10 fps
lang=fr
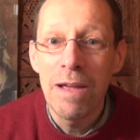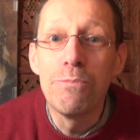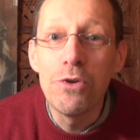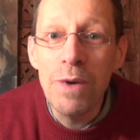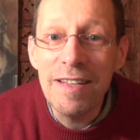
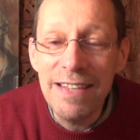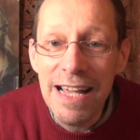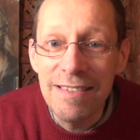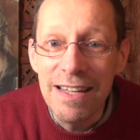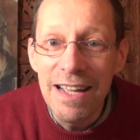Benoît
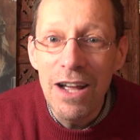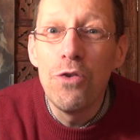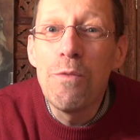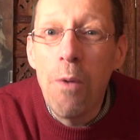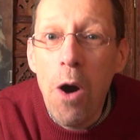XVI,
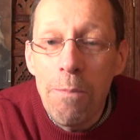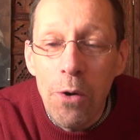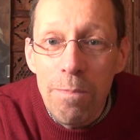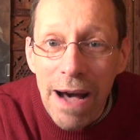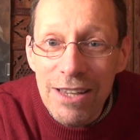le
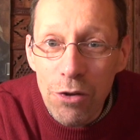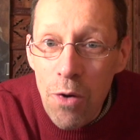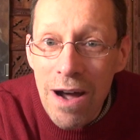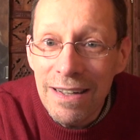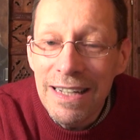propre bras
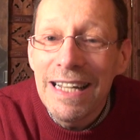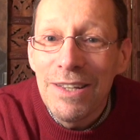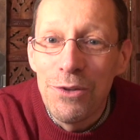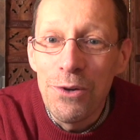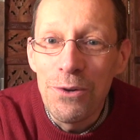droit
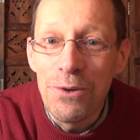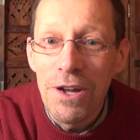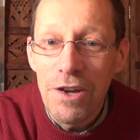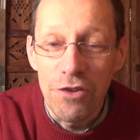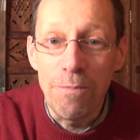de
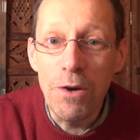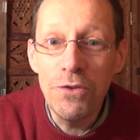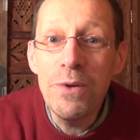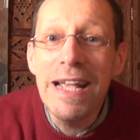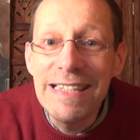
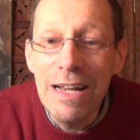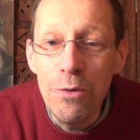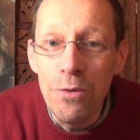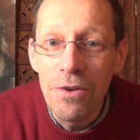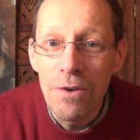Jean-Paul II, est
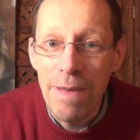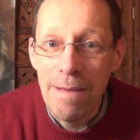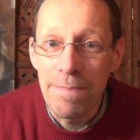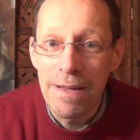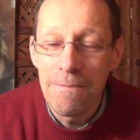élu
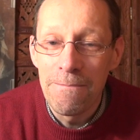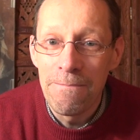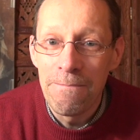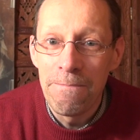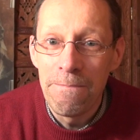pape.
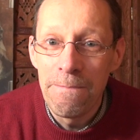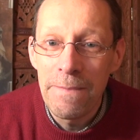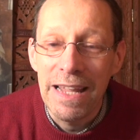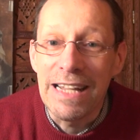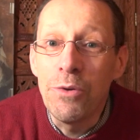
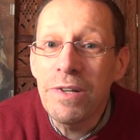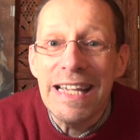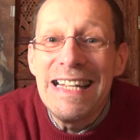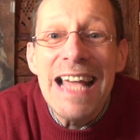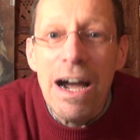Et donc
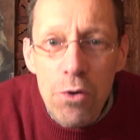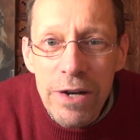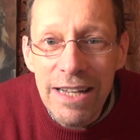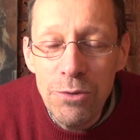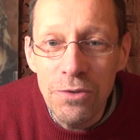il n'y a
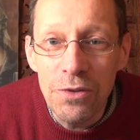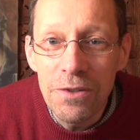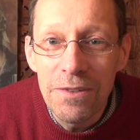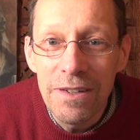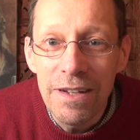aucun doute.
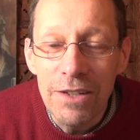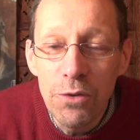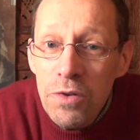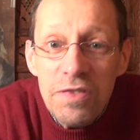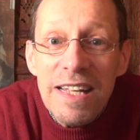
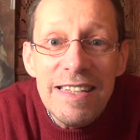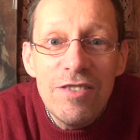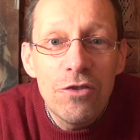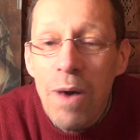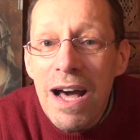Donc cette
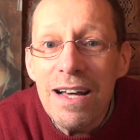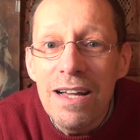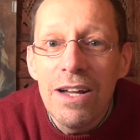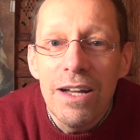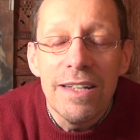histoire
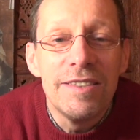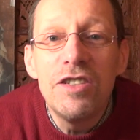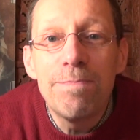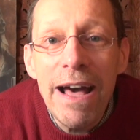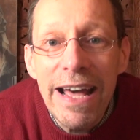
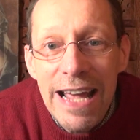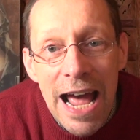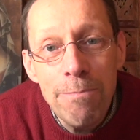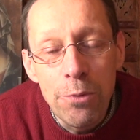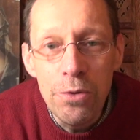disparaît
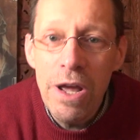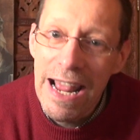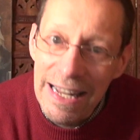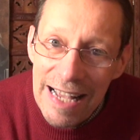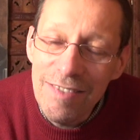un peu,
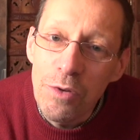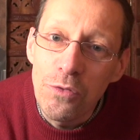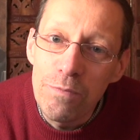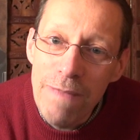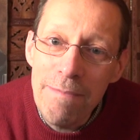elle reste
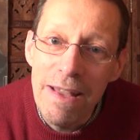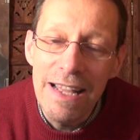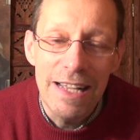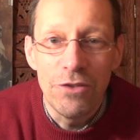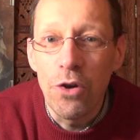tout de même
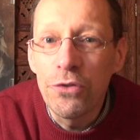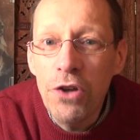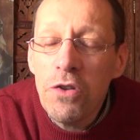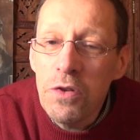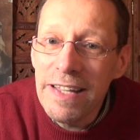dans le
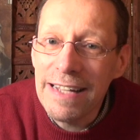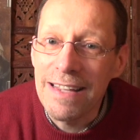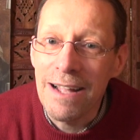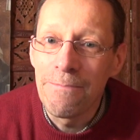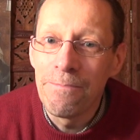cœur de certains.